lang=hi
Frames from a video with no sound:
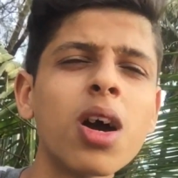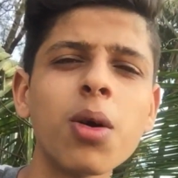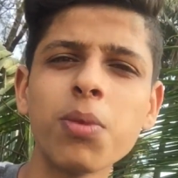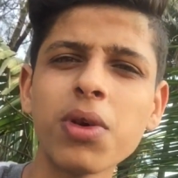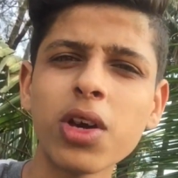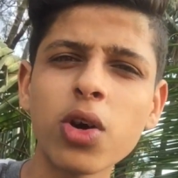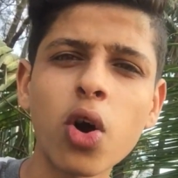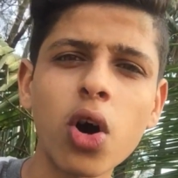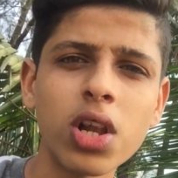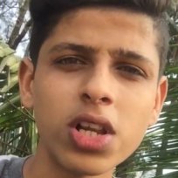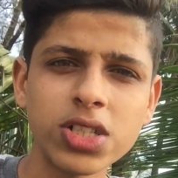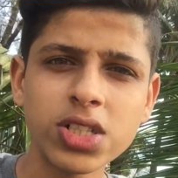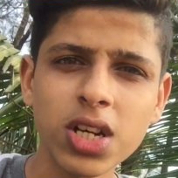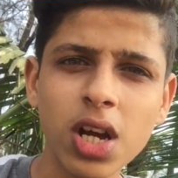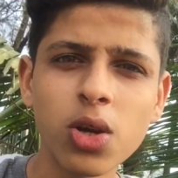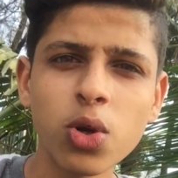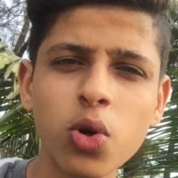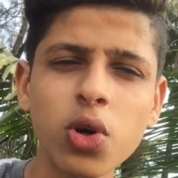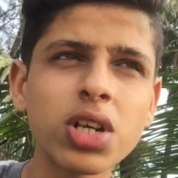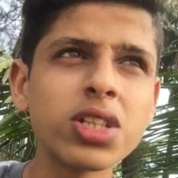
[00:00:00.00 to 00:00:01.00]
अभी कॉलेज
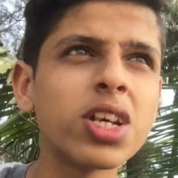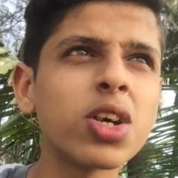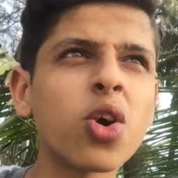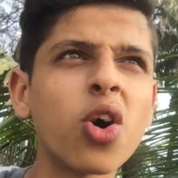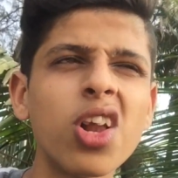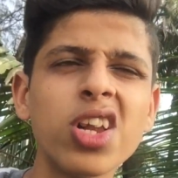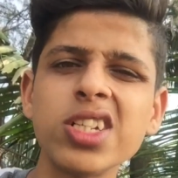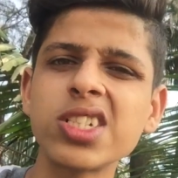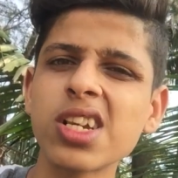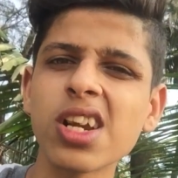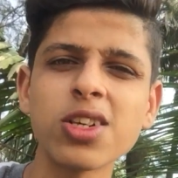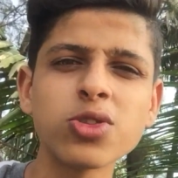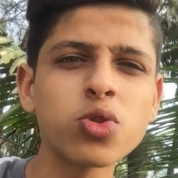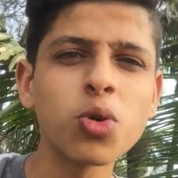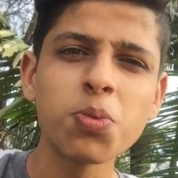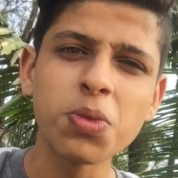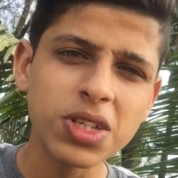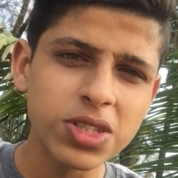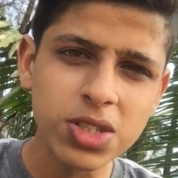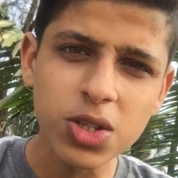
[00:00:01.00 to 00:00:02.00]
चालू हो गए थे कॉलेज क्लास
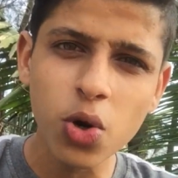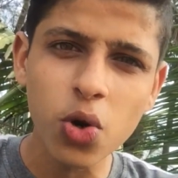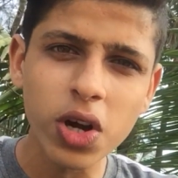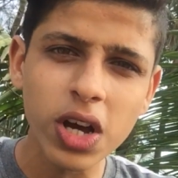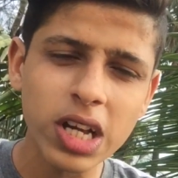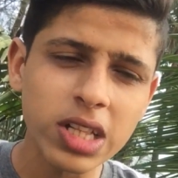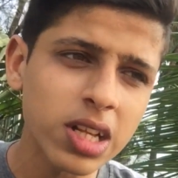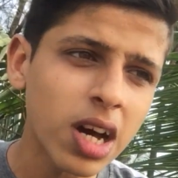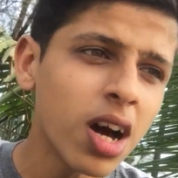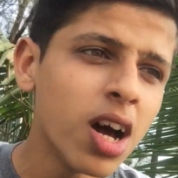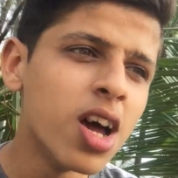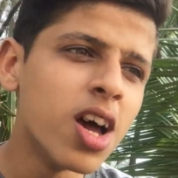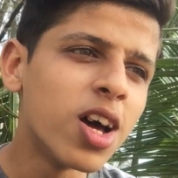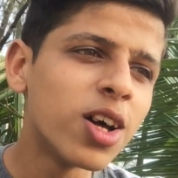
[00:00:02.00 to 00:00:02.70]
तो बिज़ी हो गया था